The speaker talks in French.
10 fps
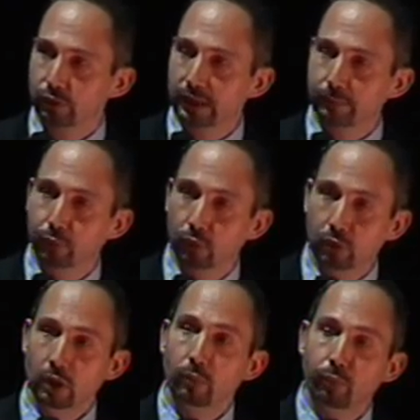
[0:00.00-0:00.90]
d'impôts,
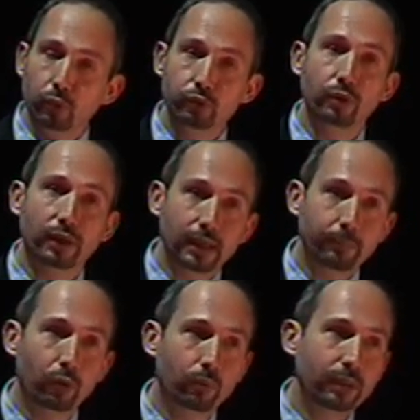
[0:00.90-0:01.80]
pose de réelles
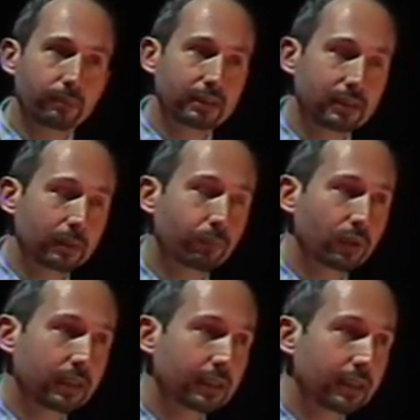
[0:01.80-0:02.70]
problématiques pour
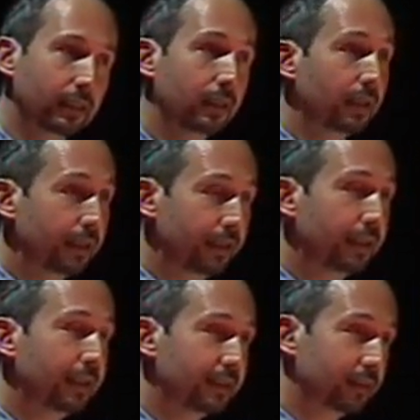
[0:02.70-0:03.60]
lesquelles il
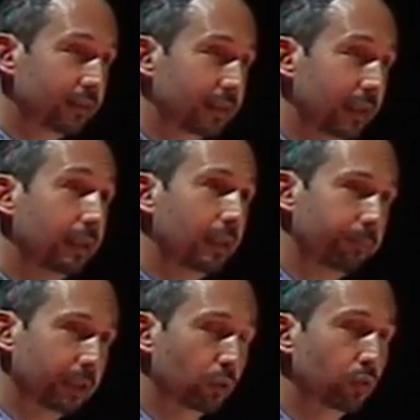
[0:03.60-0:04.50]
est essentiel, et le
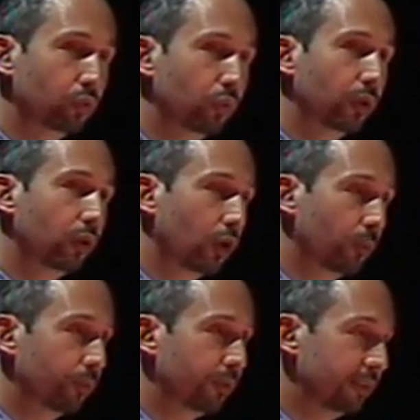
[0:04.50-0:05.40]
patron de Google
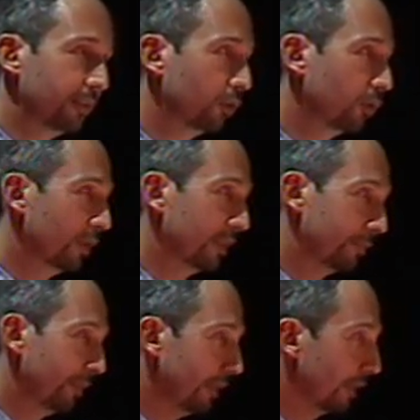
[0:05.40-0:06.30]
Europe le disait encore la
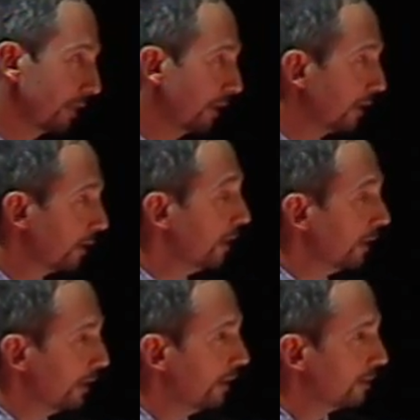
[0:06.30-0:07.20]
semaine dernière,
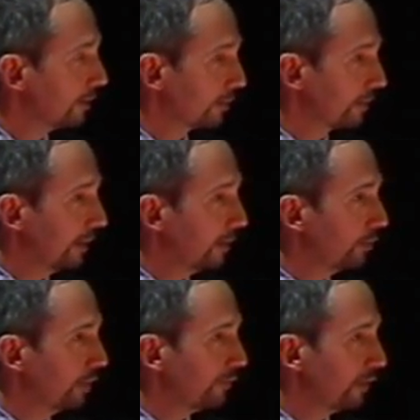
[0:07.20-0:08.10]
il est essentiel de
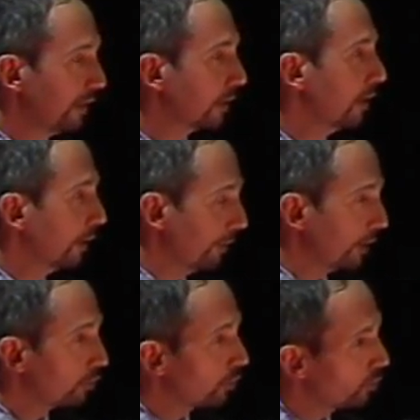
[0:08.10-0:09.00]
définir bien
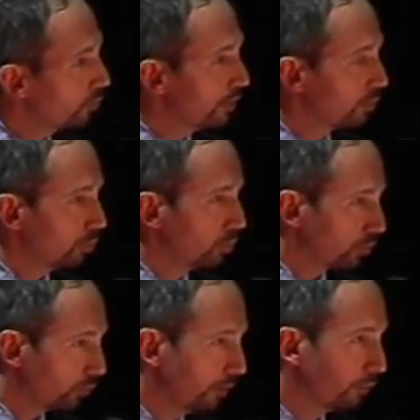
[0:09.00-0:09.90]
entendu des solutions
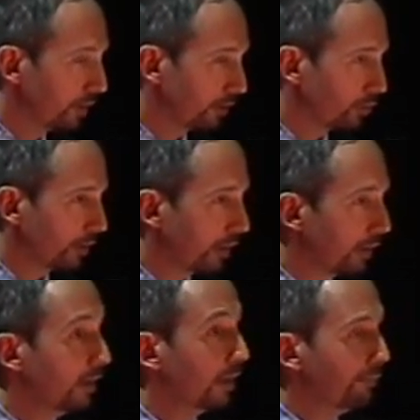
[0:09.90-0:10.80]
au niveau national,
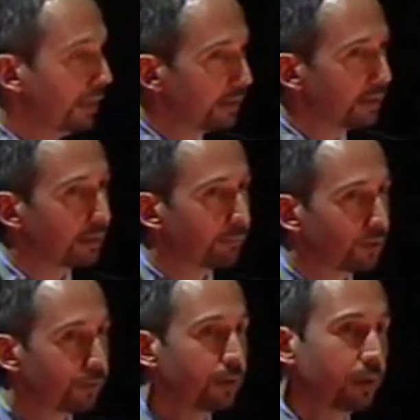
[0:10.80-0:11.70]
mais
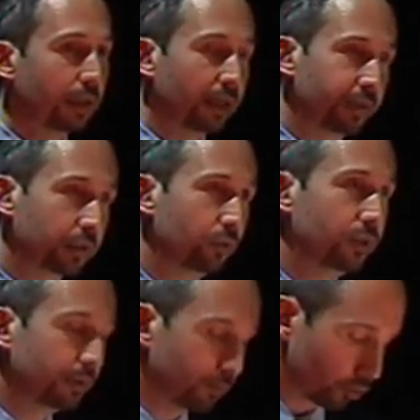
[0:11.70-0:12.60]
également avec une
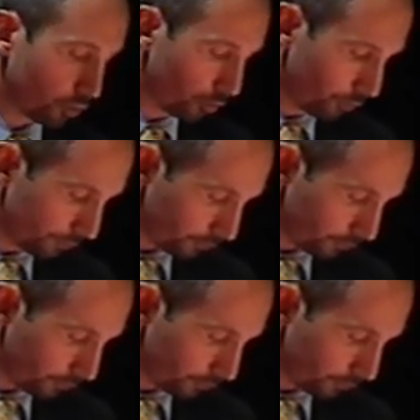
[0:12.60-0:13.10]
dimension